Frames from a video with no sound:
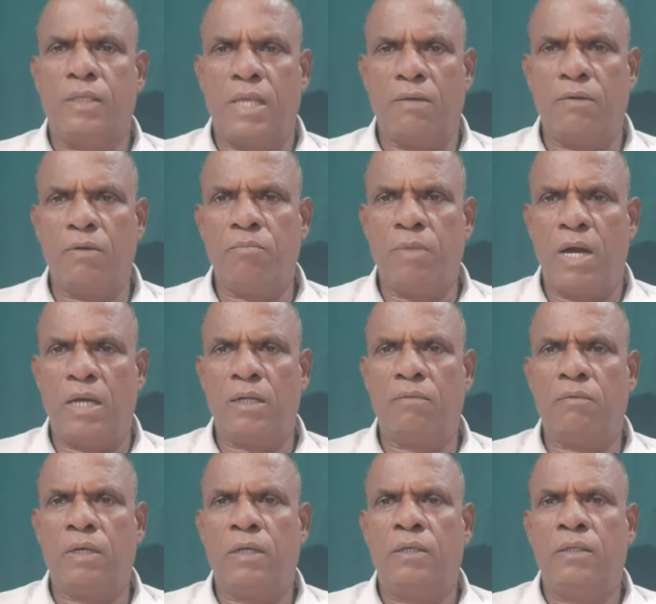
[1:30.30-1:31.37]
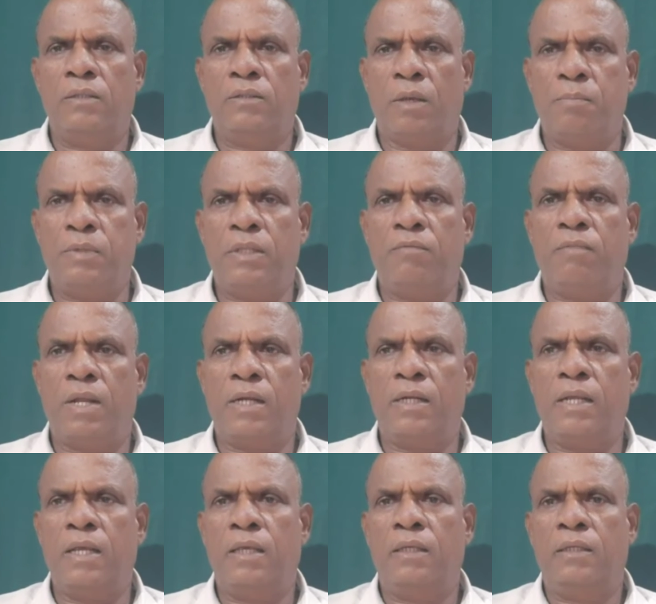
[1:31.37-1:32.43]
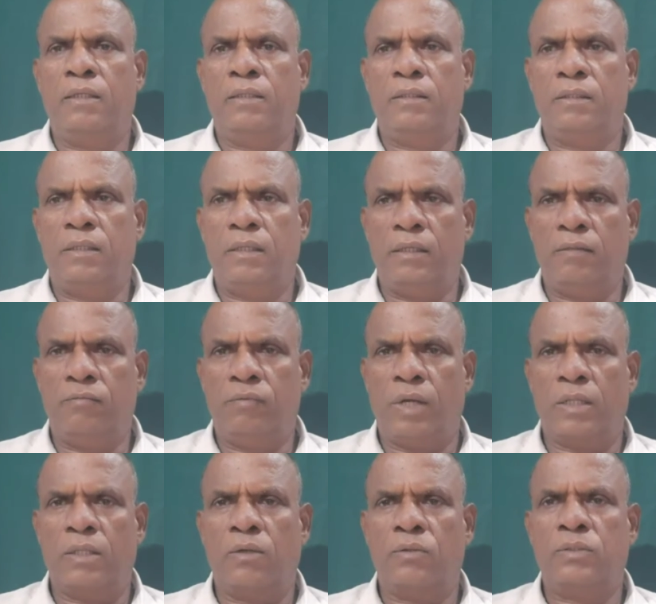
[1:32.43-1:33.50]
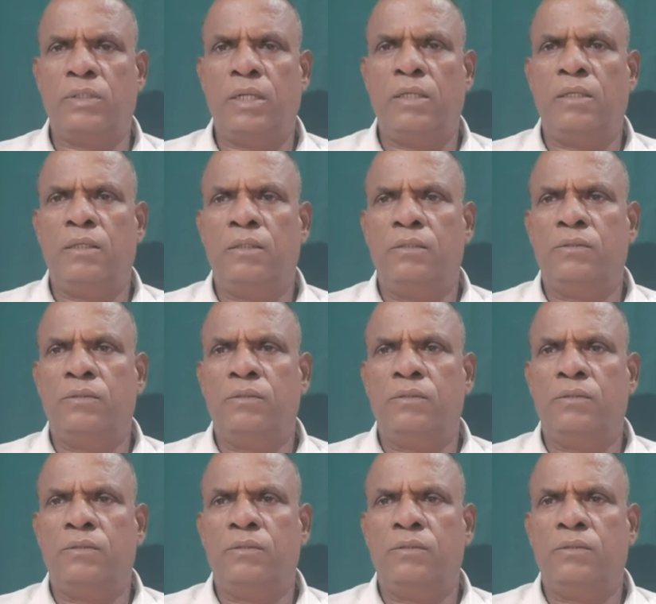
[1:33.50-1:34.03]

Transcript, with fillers: కేవలం మానవ తప్పిదం వల్లనే ఈ వరదలు వచ్చినాయి